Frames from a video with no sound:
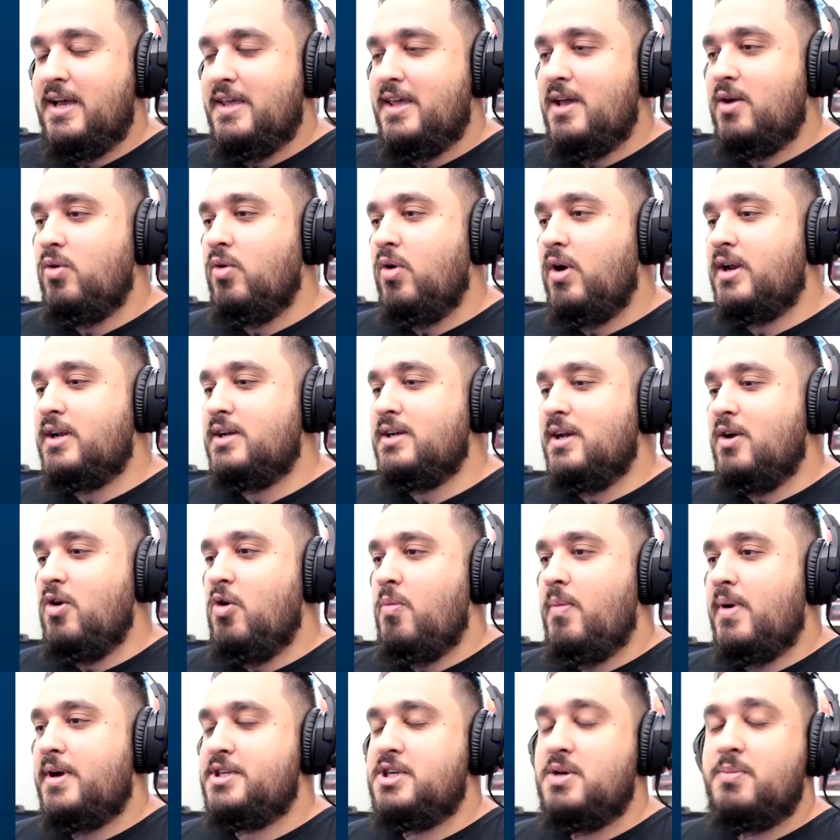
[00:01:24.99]
E agora
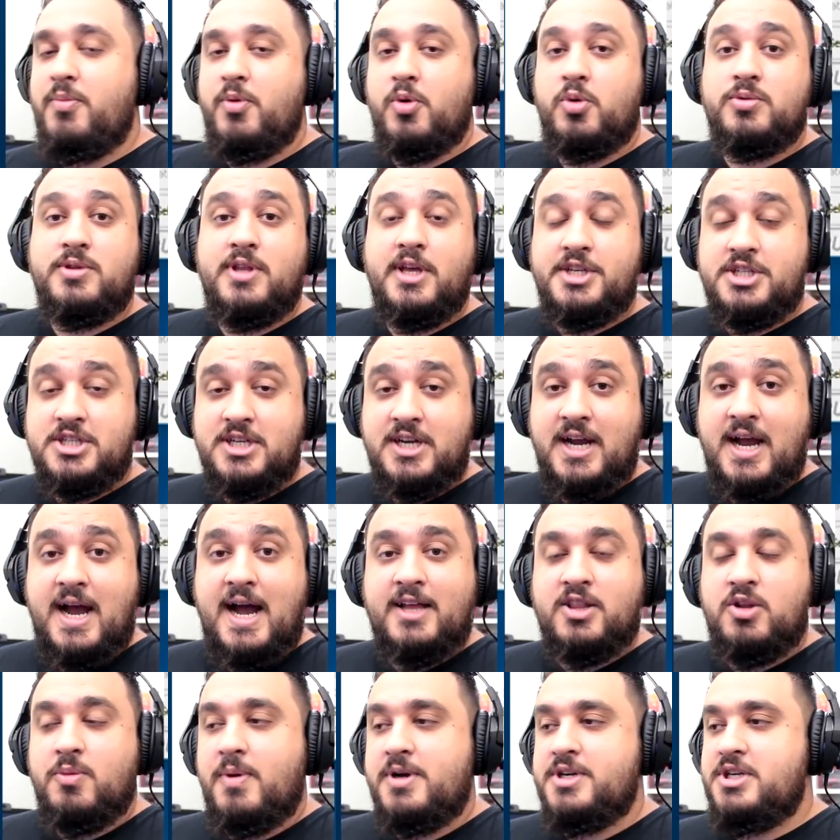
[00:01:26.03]
uma GPU
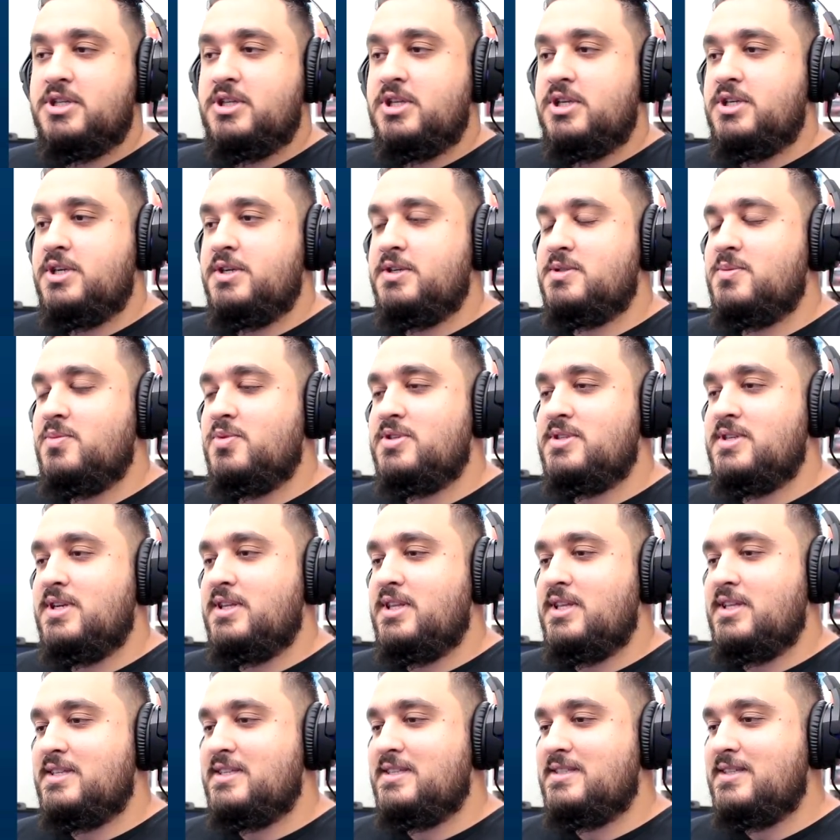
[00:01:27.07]
dedicada, uma GTX
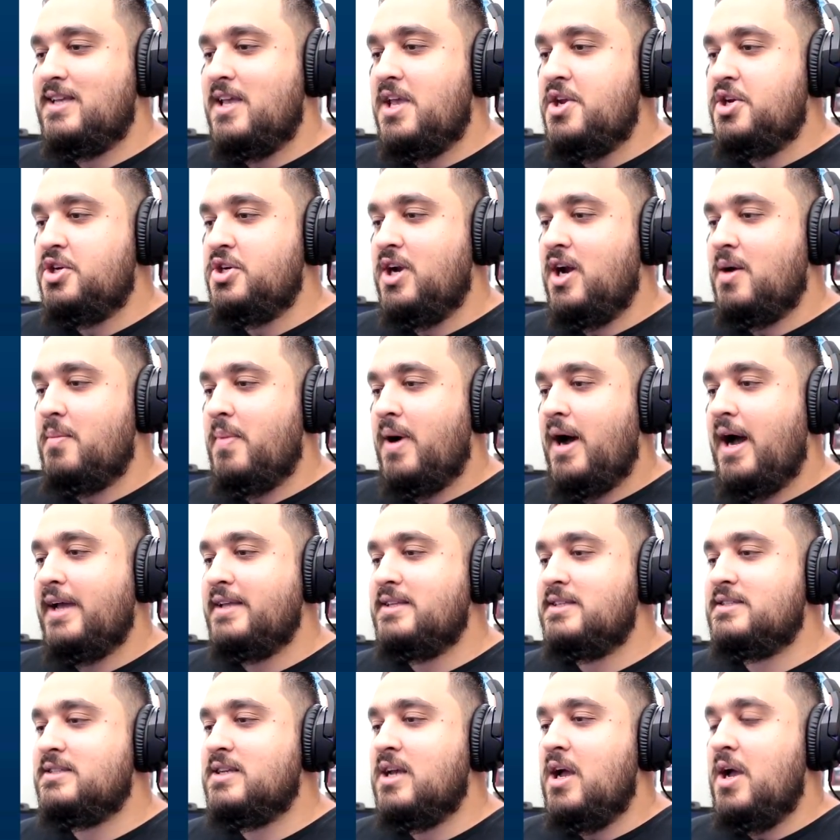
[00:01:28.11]
1100 de 6 GB,